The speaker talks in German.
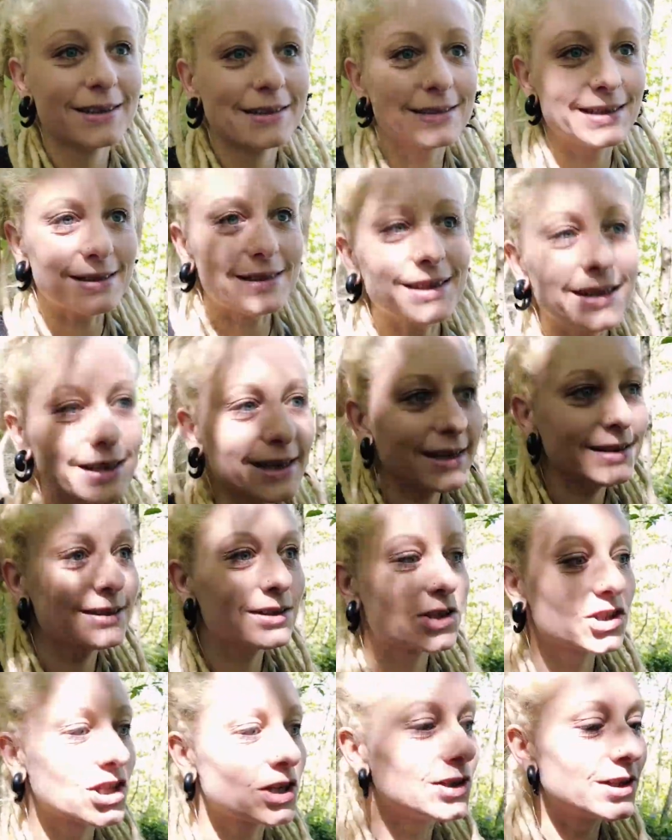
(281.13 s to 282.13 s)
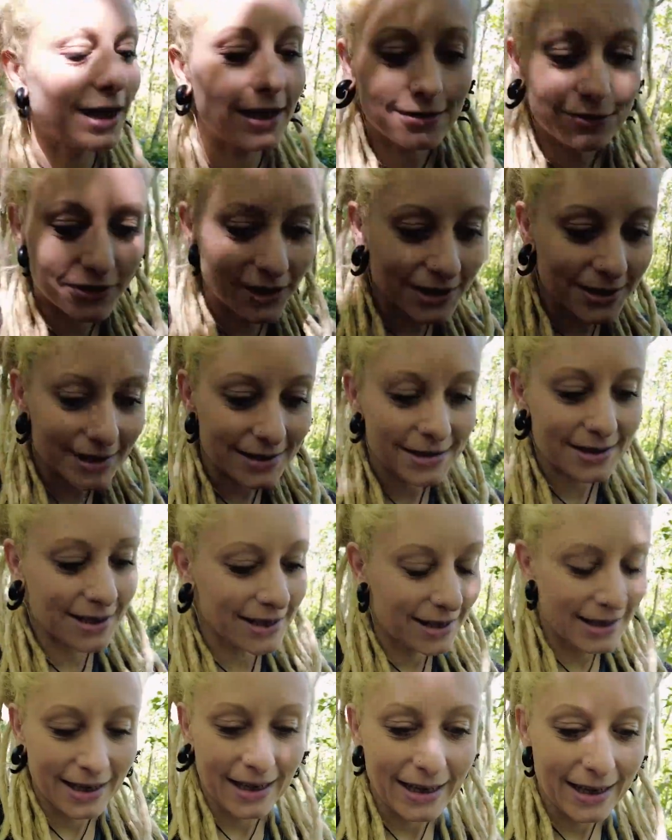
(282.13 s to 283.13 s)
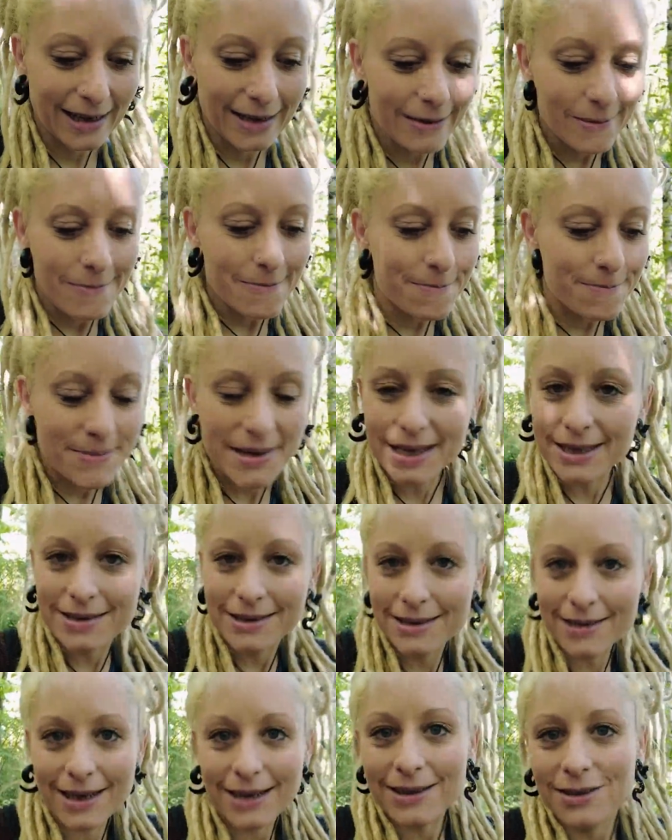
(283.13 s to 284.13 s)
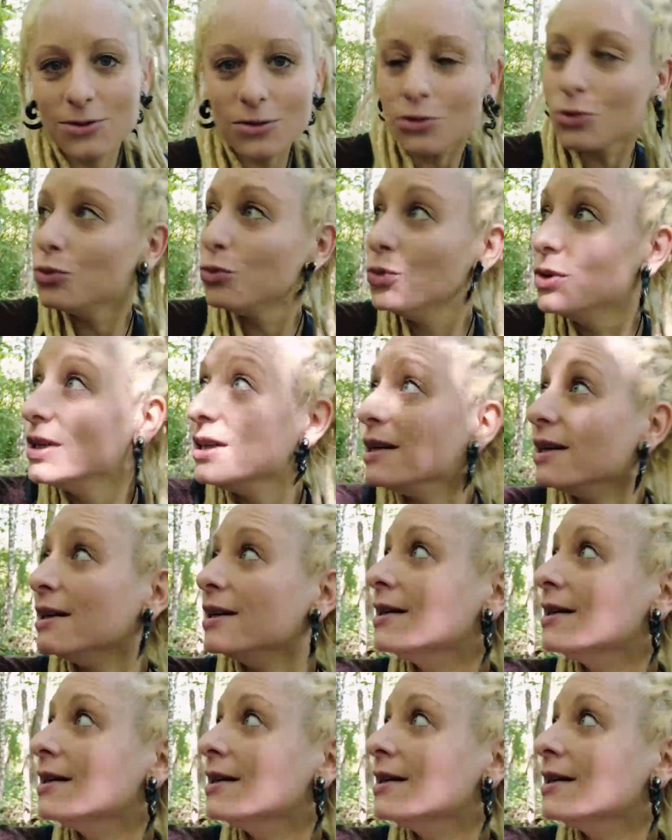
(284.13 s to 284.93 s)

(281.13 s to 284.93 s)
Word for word: Das allein ist schon einfach das, das ist halt so cool.